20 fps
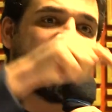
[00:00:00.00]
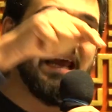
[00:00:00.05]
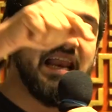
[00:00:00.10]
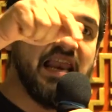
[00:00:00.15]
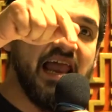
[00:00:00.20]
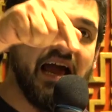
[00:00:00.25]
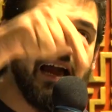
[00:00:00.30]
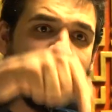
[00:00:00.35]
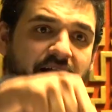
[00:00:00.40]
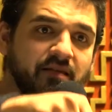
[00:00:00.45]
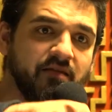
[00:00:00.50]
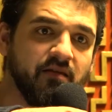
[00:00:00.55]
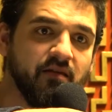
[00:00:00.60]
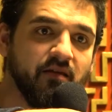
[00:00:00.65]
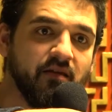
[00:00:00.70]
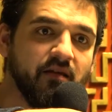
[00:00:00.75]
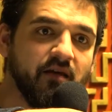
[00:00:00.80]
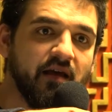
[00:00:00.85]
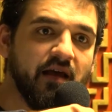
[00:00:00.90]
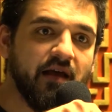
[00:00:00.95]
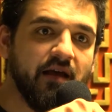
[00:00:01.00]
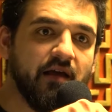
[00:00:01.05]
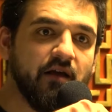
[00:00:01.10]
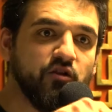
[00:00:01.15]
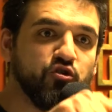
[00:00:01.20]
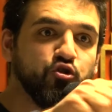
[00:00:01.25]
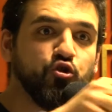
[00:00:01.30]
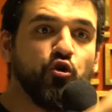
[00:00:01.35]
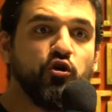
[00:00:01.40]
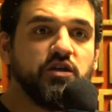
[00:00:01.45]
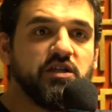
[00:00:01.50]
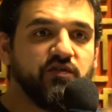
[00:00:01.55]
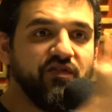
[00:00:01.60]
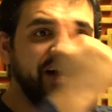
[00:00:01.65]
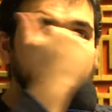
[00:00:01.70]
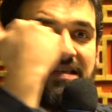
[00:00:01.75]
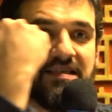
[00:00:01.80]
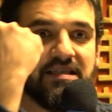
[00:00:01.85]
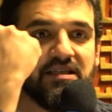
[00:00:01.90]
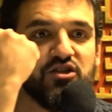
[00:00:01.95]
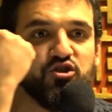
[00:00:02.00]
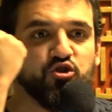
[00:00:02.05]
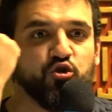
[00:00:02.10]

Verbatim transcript: gelangen durch was?